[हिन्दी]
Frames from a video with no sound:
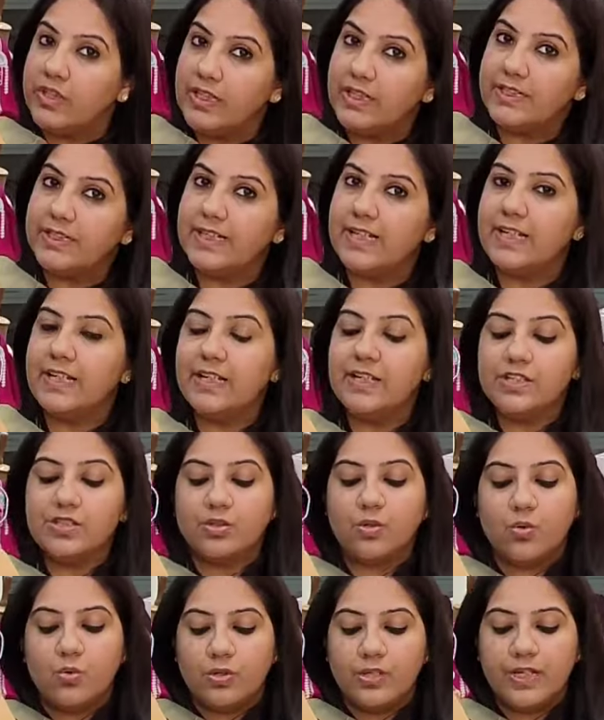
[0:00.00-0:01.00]
रिटेल इज
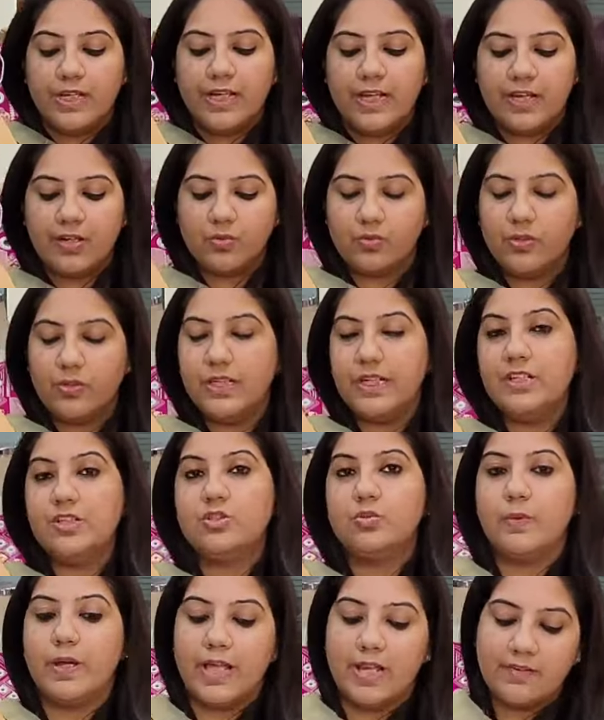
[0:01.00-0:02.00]
ओनली एंड ओनली
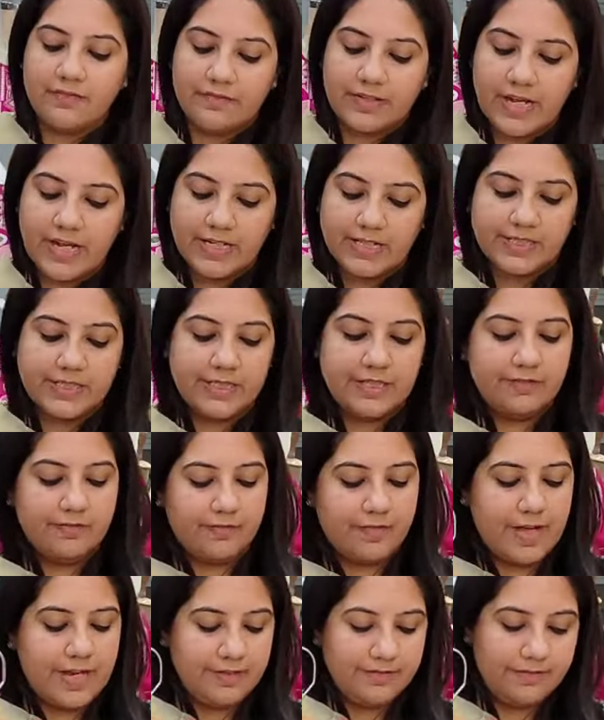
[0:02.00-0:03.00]

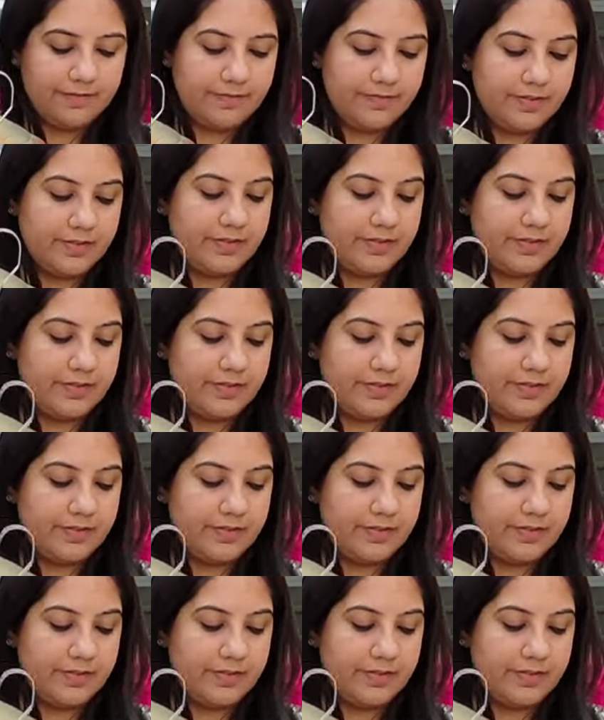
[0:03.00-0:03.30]
1295